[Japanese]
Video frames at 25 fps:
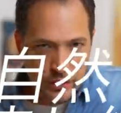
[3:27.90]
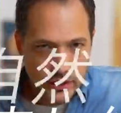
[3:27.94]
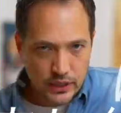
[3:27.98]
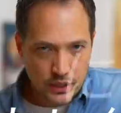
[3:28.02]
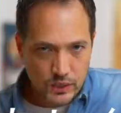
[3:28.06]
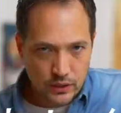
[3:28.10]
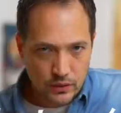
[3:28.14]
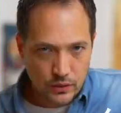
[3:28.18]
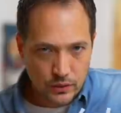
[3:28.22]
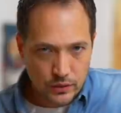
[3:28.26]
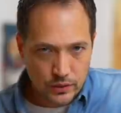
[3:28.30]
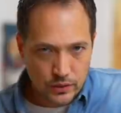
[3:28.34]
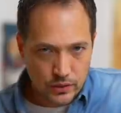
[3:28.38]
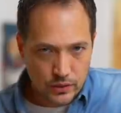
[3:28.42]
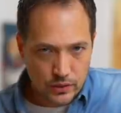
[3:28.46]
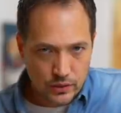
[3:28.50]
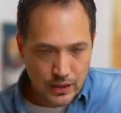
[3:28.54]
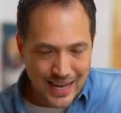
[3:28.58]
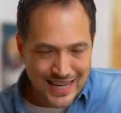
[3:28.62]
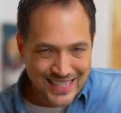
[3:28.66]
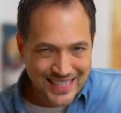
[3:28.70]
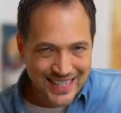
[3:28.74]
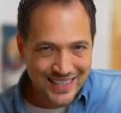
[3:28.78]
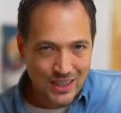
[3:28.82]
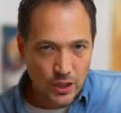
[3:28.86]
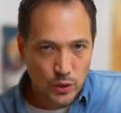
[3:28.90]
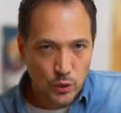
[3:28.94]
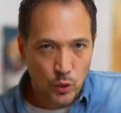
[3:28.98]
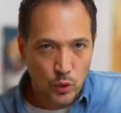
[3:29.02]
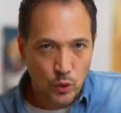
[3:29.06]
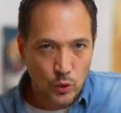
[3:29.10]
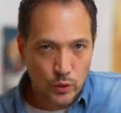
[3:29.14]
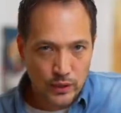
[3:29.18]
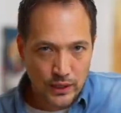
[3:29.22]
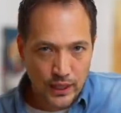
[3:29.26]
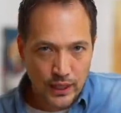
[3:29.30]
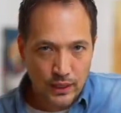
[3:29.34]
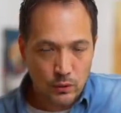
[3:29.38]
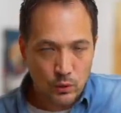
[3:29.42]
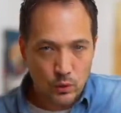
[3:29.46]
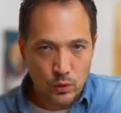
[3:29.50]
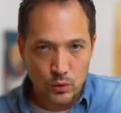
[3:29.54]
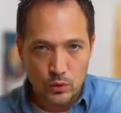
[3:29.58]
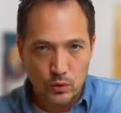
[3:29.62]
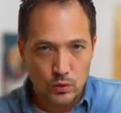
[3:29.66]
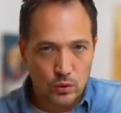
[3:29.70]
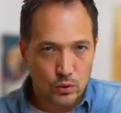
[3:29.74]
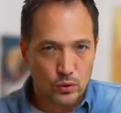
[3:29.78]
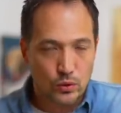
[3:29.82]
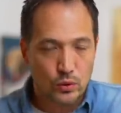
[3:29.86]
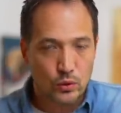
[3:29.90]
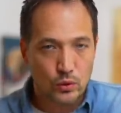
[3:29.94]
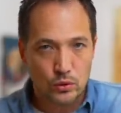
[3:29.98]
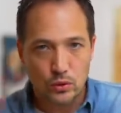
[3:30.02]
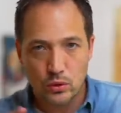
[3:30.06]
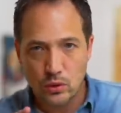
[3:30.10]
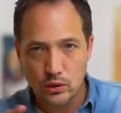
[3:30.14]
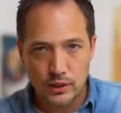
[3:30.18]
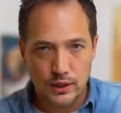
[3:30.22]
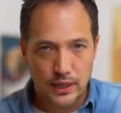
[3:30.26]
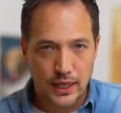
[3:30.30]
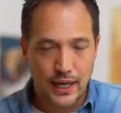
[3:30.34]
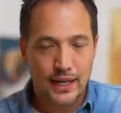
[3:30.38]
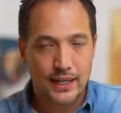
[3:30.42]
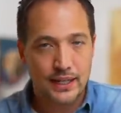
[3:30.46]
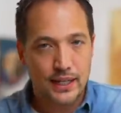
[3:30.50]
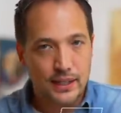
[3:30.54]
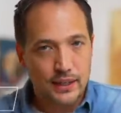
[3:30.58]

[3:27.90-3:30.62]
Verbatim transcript: 振動数、あなたの本音、本当の音って、あ